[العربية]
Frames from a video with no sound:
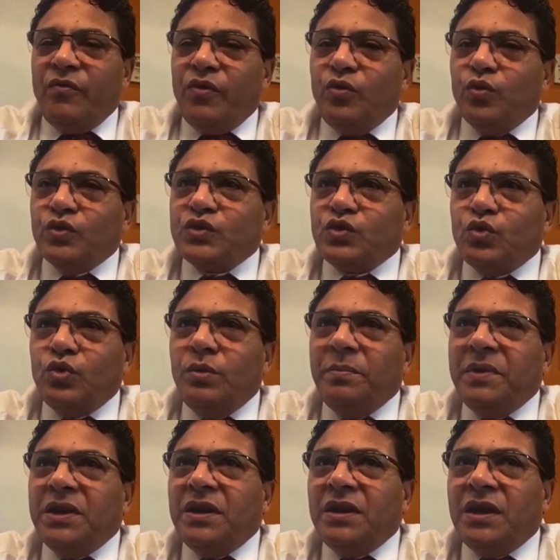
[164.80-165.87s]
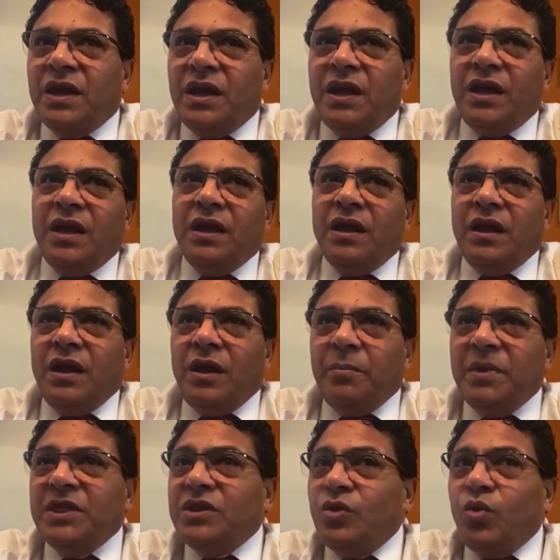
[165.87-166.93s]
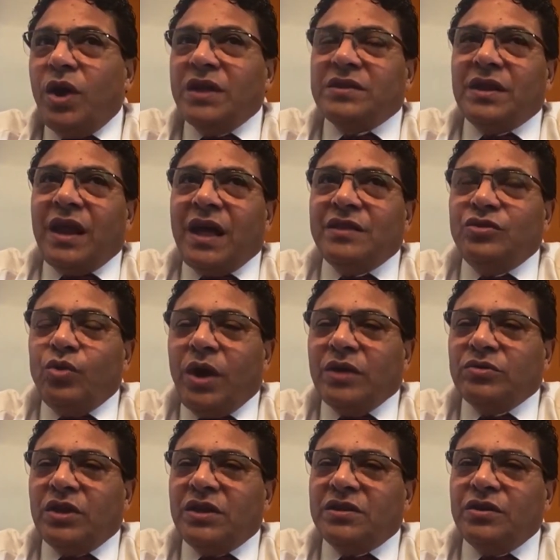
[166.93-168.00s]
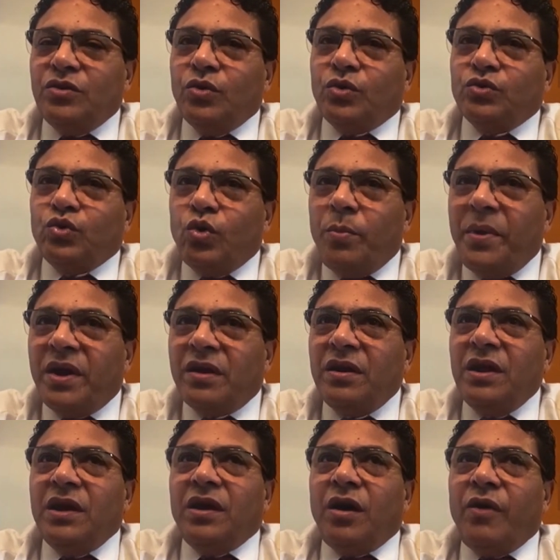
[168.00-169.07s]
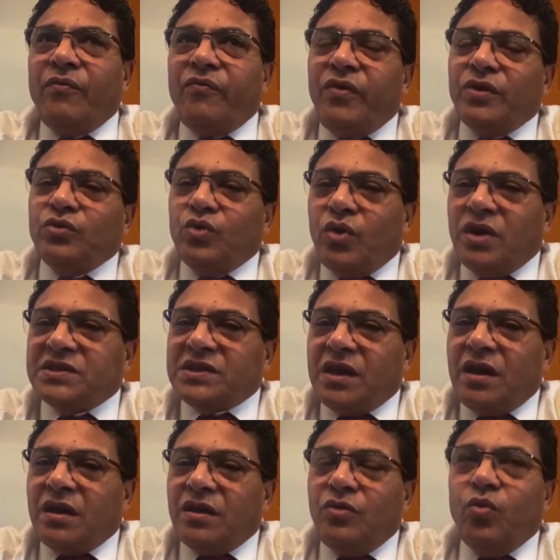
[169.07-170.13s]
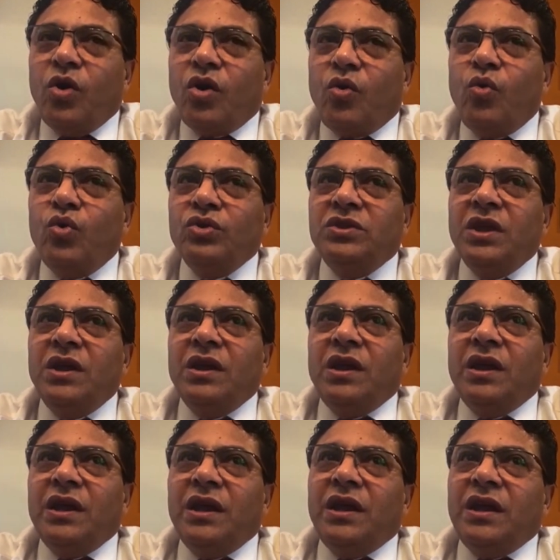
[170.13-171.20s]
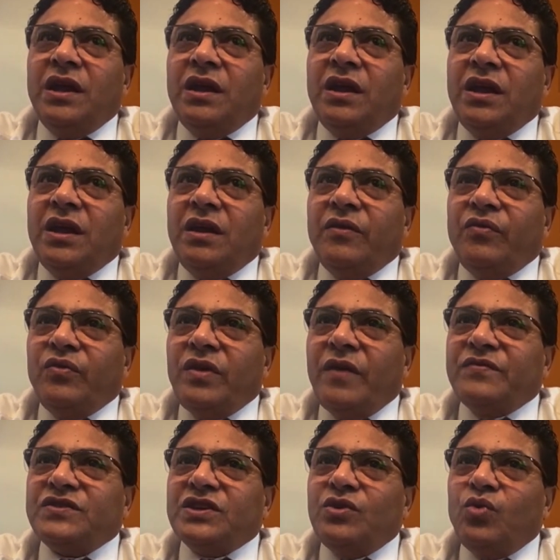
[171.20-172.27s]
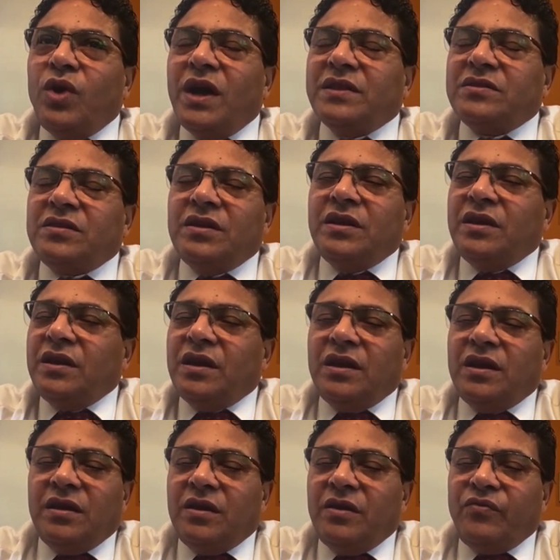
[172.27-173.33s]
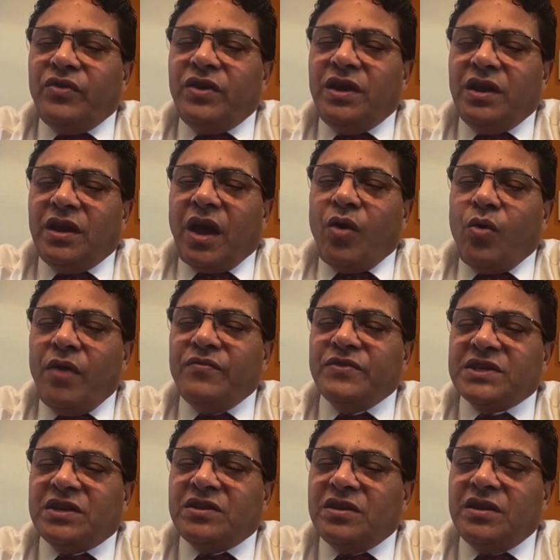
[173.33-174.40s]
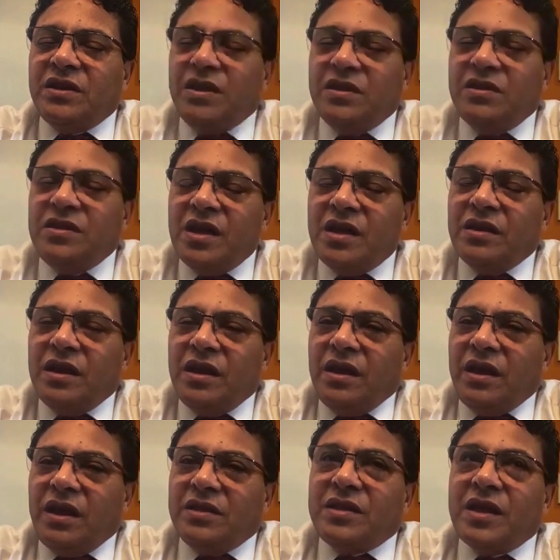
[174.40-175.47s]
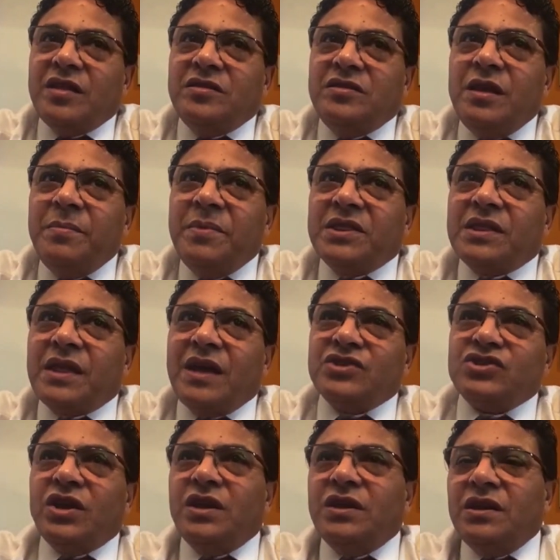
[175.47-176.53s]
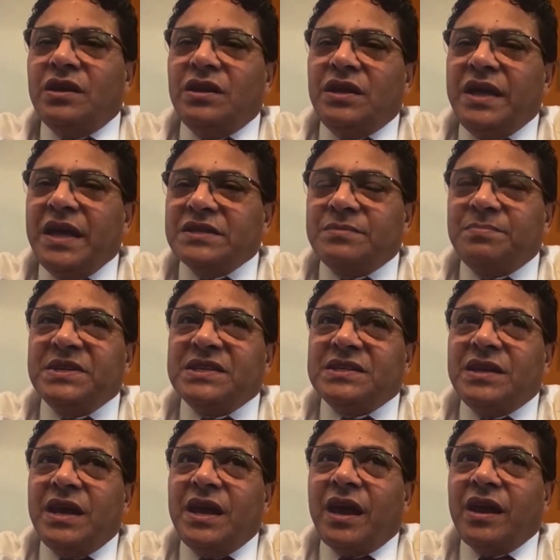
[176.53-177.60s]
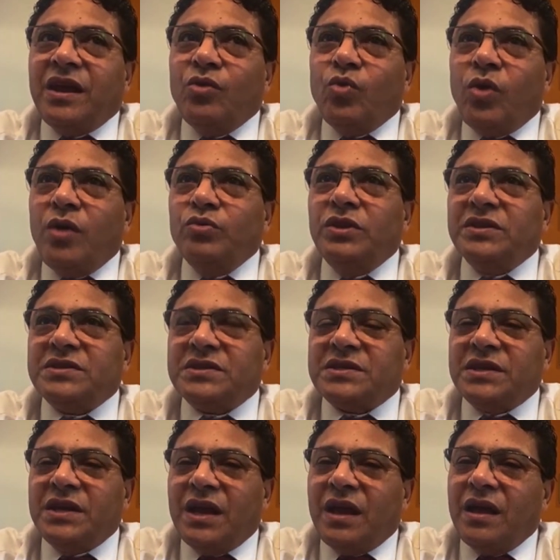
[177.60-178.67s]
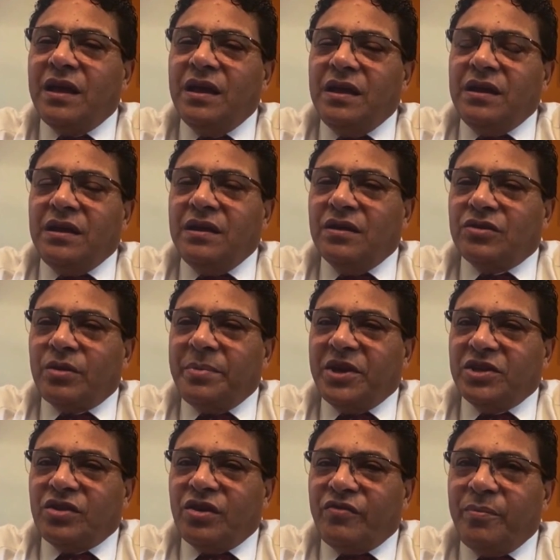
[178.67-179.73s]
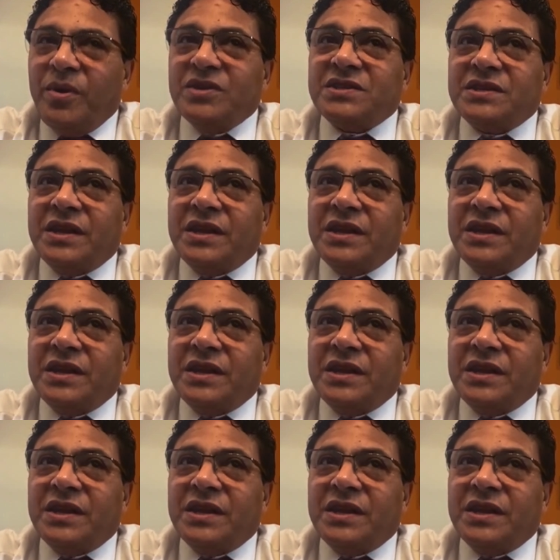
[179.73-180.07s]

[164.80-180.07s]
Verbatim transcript: في الوصول من آه، من دلوقتي لحد 31 اكتوبر خفضوا اسعار الوقود آه، في نفس الوقت آه، في حوافز كتير جدا اتقدمت عشان الجذب السياحي وعوده السياحه طب الى طبيعتها بمناسبه ان